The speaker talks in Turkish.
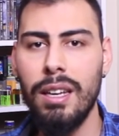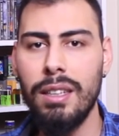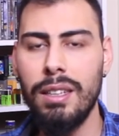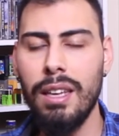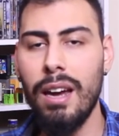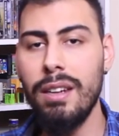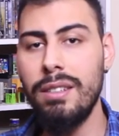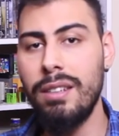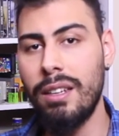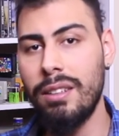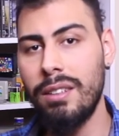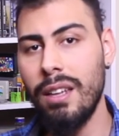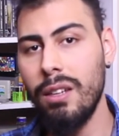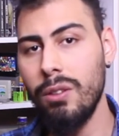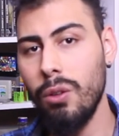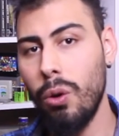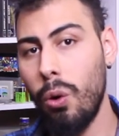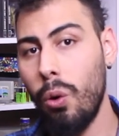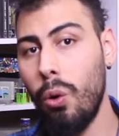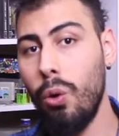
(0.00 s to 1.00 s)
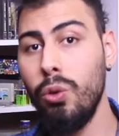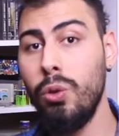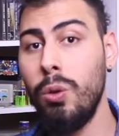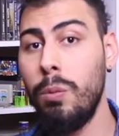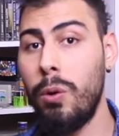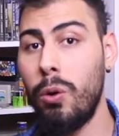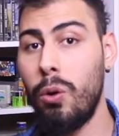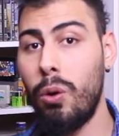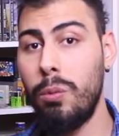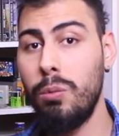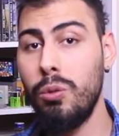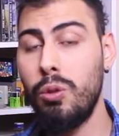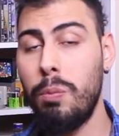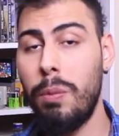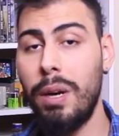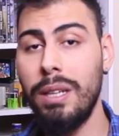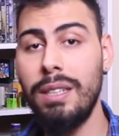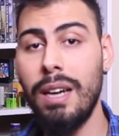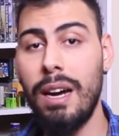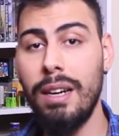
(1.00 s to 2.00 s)
Gerçekten 10 numara olmuş.
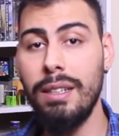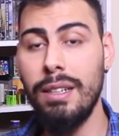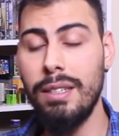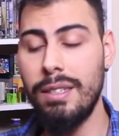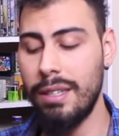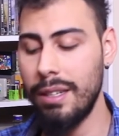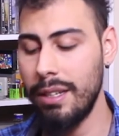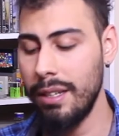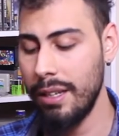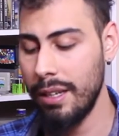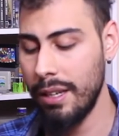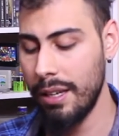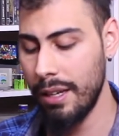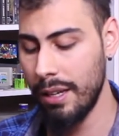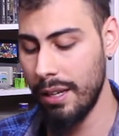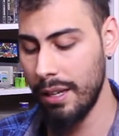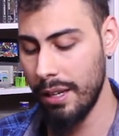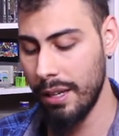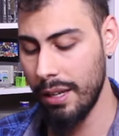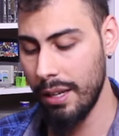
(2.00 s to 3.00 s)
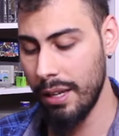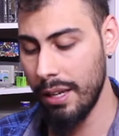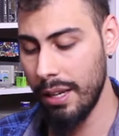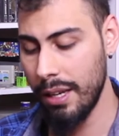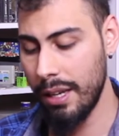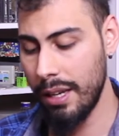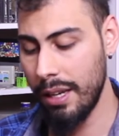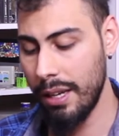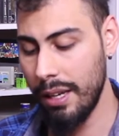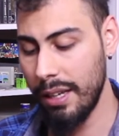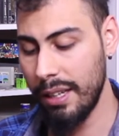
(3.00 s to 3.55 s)
Bataryası e,